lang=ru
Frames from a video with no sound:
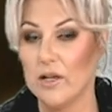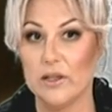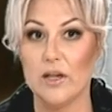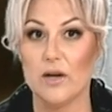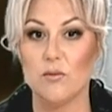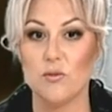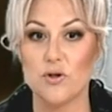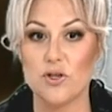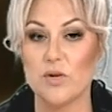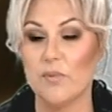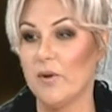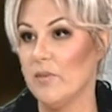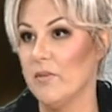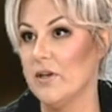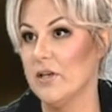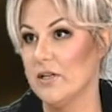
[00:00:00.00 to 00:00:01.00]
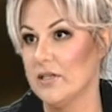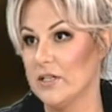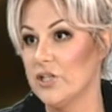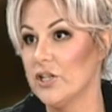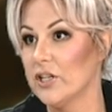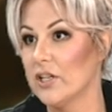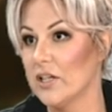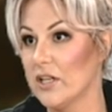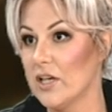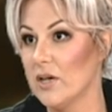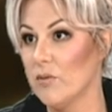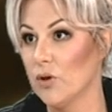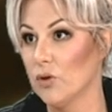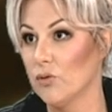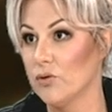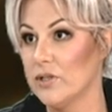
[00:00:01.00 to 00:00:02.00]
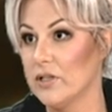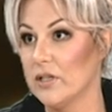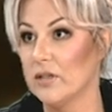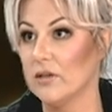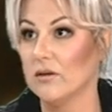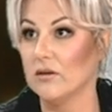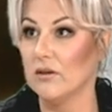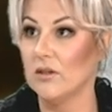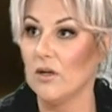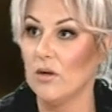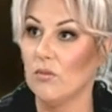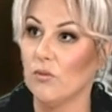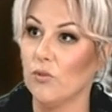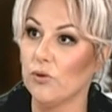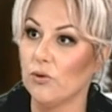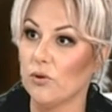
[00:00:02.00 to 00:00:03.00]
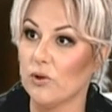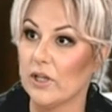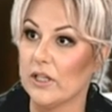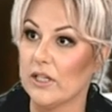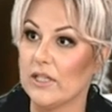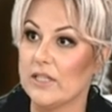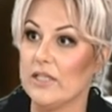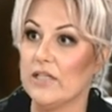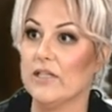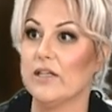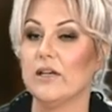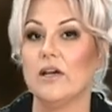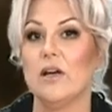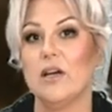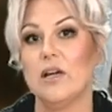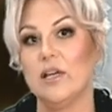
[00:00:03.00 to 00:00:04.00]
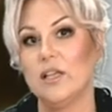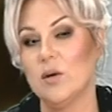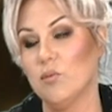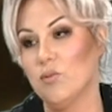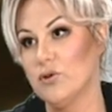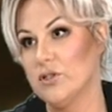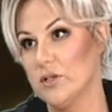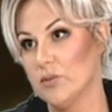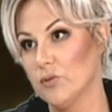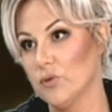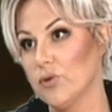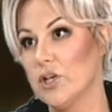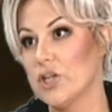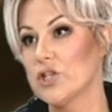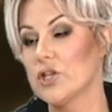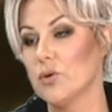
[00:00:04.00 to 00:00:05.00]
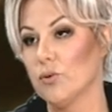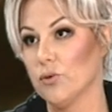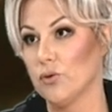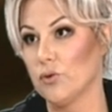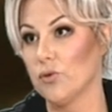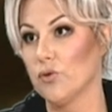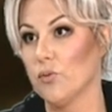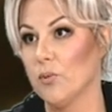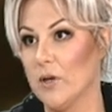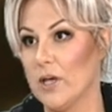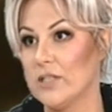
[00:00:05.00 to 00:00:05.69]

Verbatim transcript: да, можно применить сочетанные методики ботулотоксины и, допустим, туда же контурную пластику.